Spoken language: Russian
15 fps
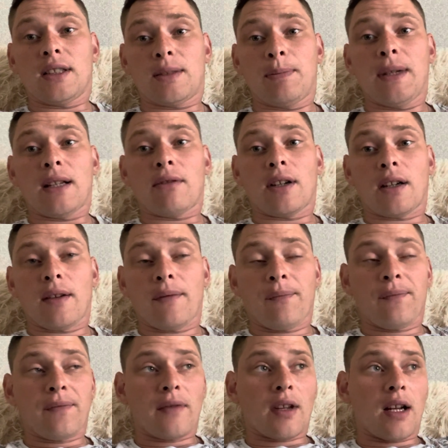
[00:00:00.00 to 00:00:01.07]
из первых.
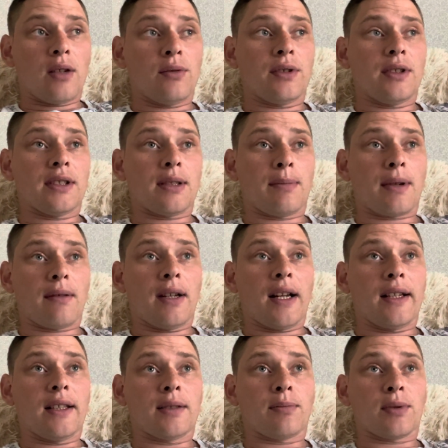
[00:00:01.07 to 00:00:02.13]
А люди
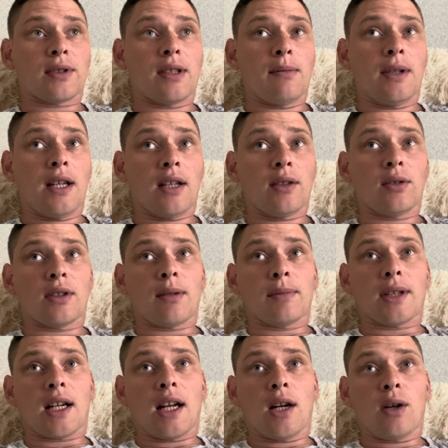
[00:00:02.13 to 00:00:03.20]
заправлялись после меня, то там
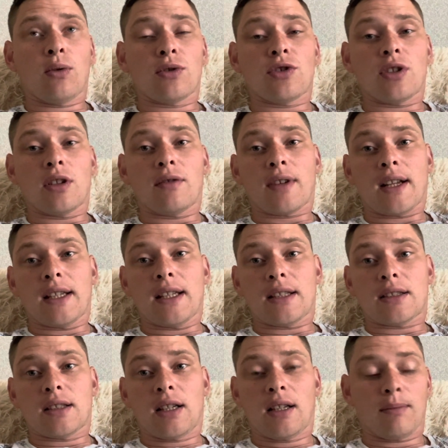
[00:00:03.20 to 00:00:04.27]
такая очередь в
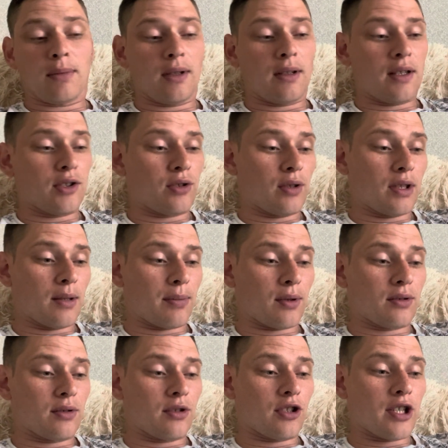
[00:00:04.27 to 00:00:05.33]
конец была, что это
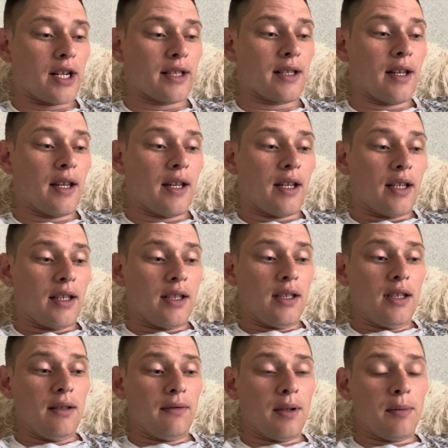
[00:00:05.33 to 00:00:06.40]
просто жесть.
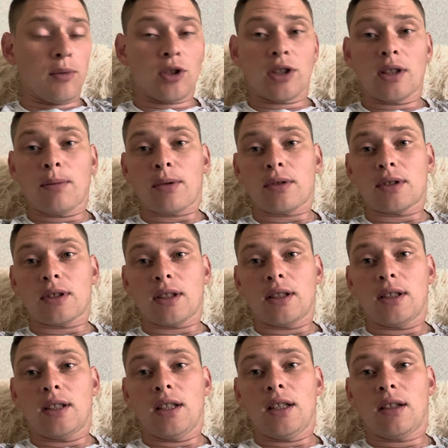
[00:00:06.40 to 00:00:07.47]
И вы можете просто
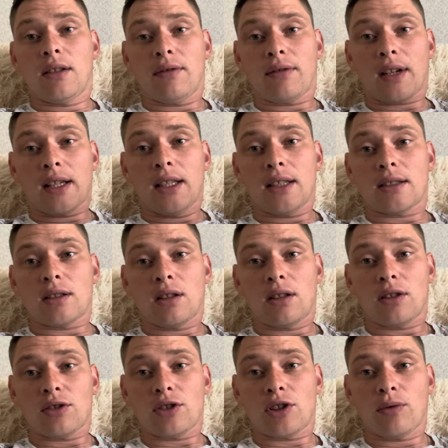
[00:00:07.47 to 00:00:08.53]
идти в конец
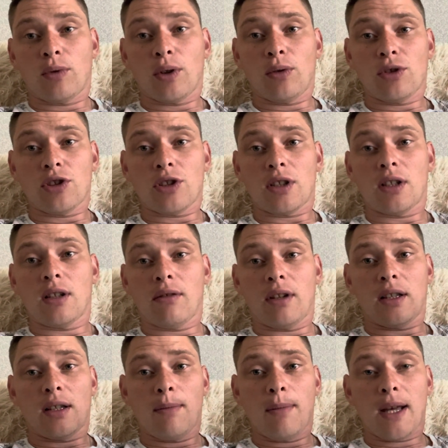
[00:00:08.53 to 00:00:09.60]
живой очереди,
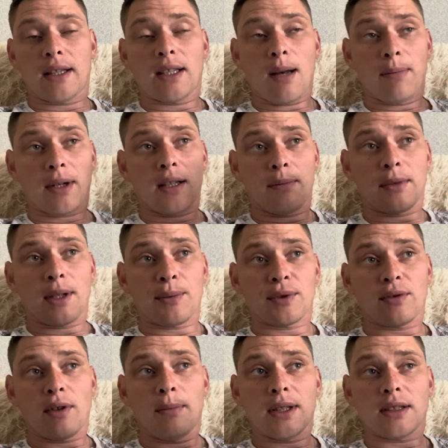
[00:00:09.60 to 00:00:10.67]
говорит, ребят, я продам там
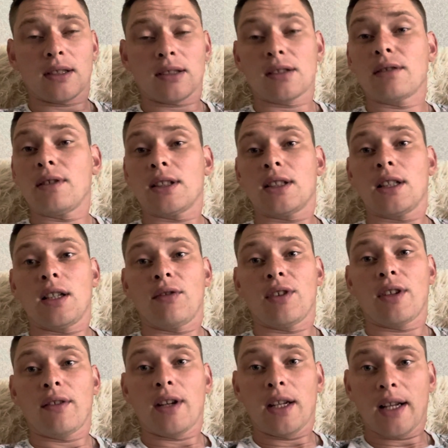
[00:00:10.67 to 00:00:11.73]
свое место за 200 гривен.
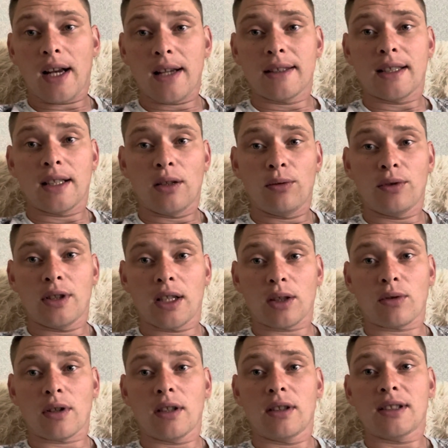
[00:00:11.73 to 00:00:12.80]
Наверняка те люди,
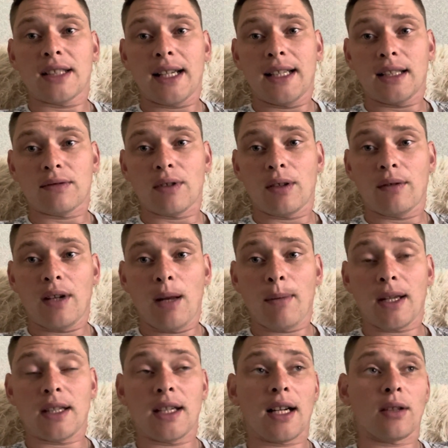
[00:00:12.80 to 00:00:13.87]
которые ценят свое время,
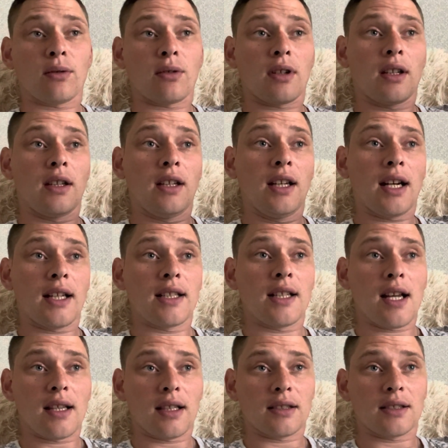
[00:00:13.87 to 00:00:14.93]
те, которые не
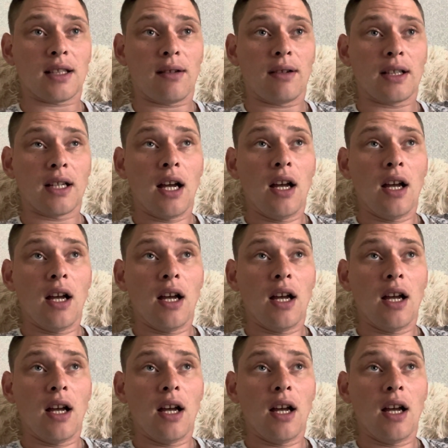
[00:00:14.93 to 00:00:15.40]
хотят отстаивать